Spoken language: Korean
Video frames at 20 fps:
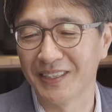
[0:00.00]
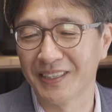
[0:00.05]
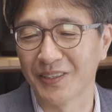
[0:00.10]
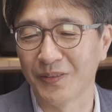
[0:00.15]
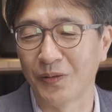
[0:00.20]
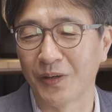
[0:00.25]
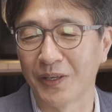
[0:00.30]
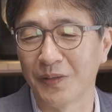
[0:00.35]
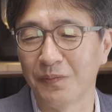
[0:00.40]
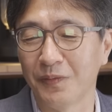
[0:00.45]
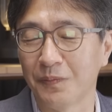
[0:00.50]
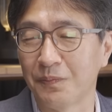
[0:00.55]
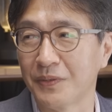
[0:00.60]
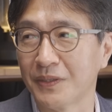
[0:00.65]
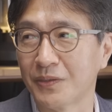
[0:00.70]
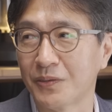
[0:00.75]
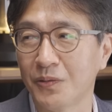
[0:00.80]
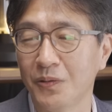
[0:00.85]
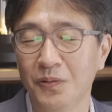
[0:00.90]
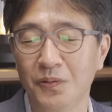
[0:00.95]
그 워렌
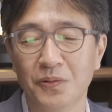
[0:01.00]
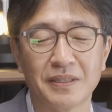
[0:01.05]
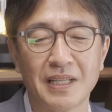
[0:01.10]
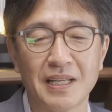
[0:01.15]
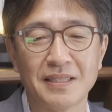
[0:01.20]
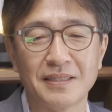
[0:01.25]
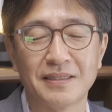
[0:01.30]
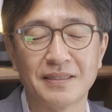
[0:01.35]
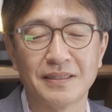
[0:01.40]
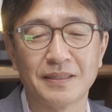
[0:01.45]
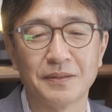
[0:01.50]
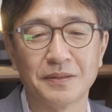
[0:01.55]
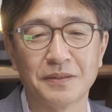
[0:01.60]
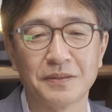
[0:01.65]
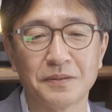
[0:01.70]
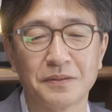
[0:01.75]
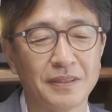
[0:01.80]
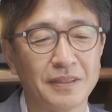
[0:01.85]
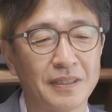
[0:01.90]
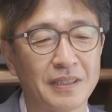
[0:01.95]
버핏도
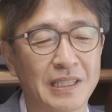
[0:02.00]
땡스